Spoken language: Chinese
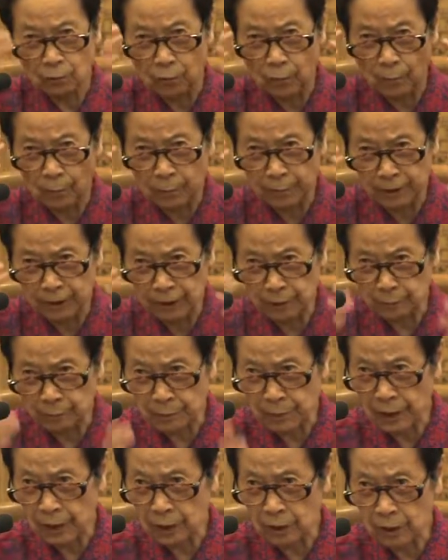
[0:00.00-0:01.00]
我们的
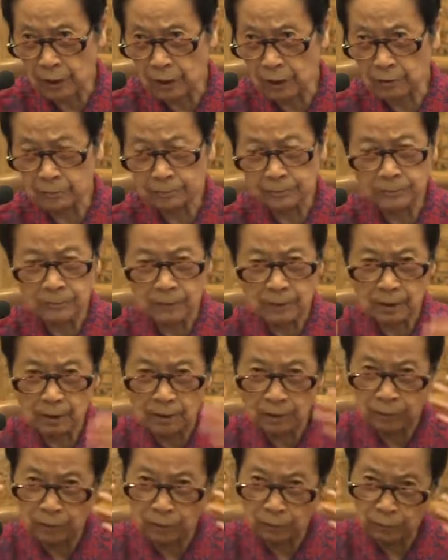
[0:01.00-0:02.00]
名，
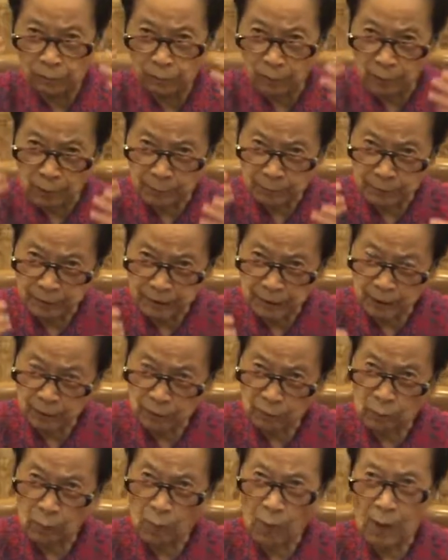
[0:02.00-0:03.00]
我们
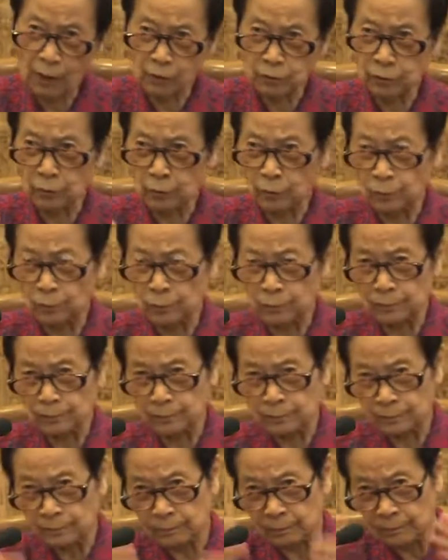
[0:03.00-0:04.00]
的光
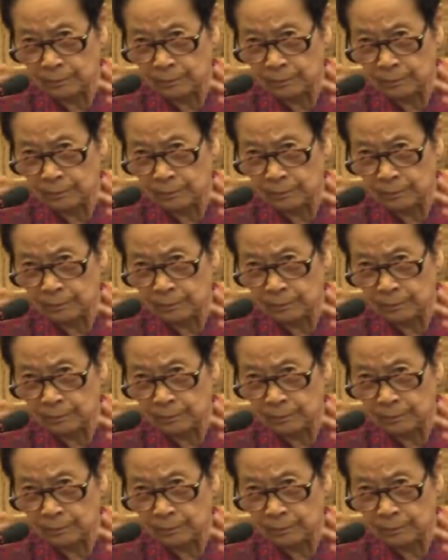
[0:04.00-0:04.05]
荣，